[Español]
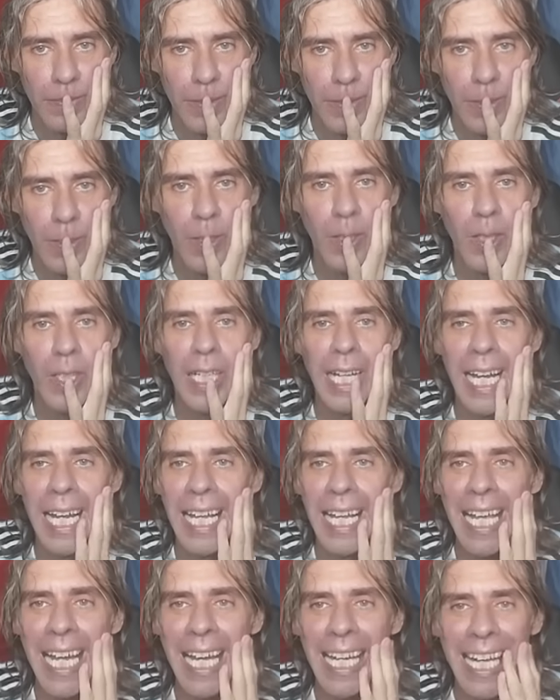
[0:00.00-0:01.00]

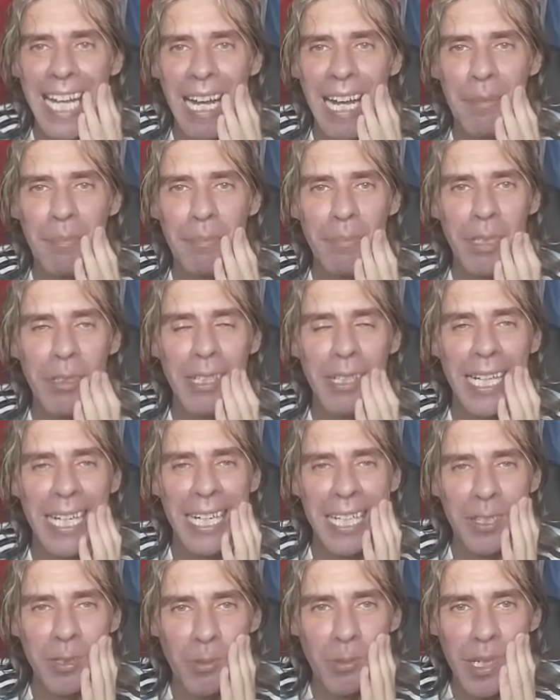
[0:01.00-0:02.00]
Ojalá cambie,
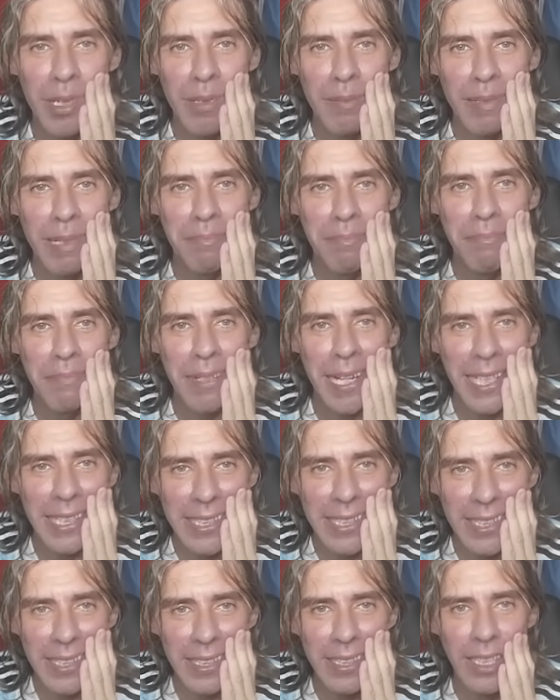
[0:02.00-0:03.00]
ojalá no vuelva
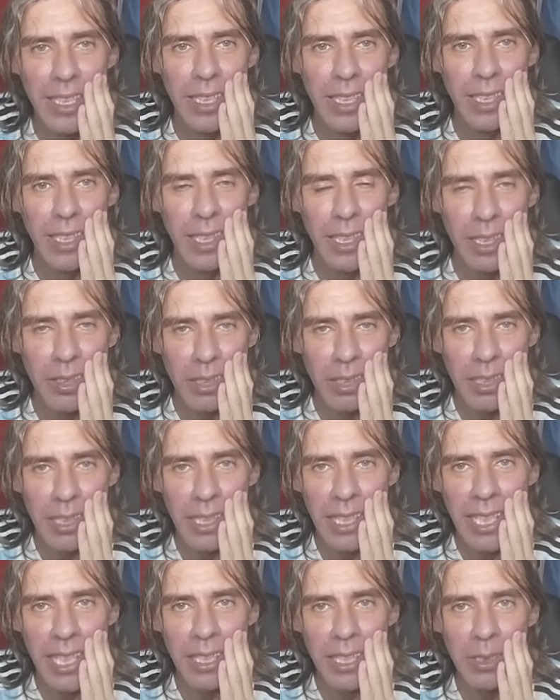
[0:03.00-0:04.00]
más esos
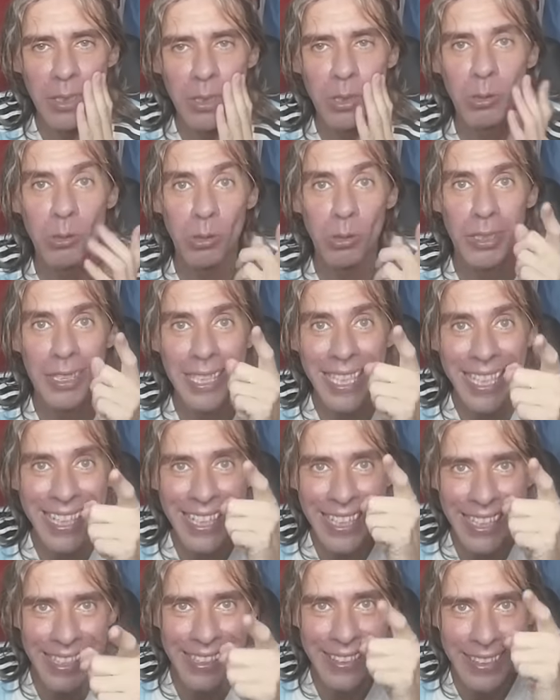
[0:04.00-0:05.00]
100 años. Y
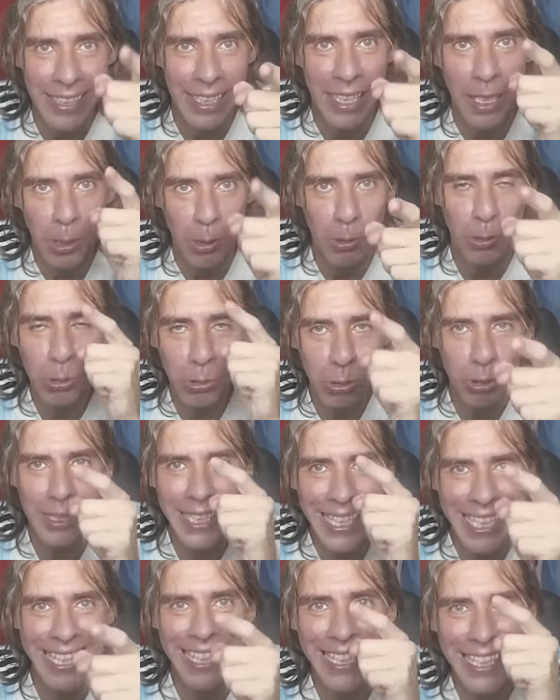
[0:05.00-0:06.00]
ustedes,
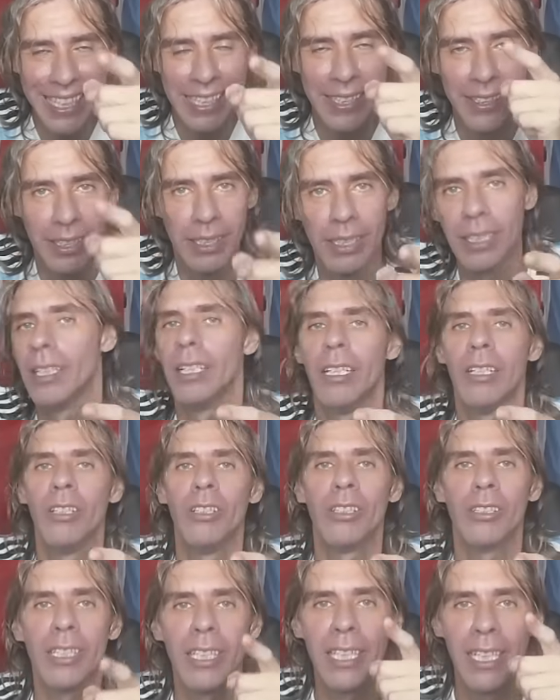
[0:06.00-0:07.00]
ustedes
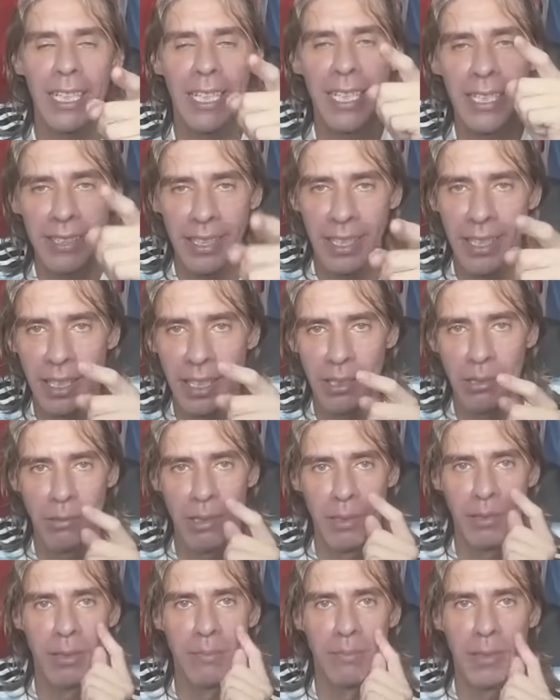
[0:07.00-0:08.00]
lo tienen que hacer que no
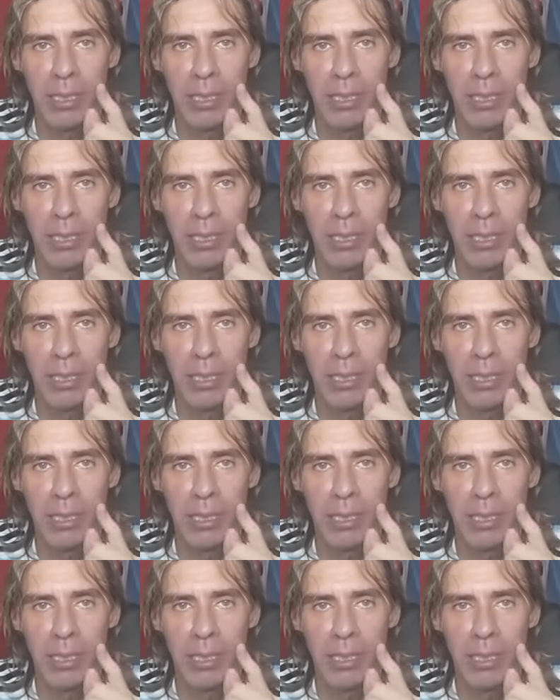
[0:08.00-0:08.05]
vuelvan más.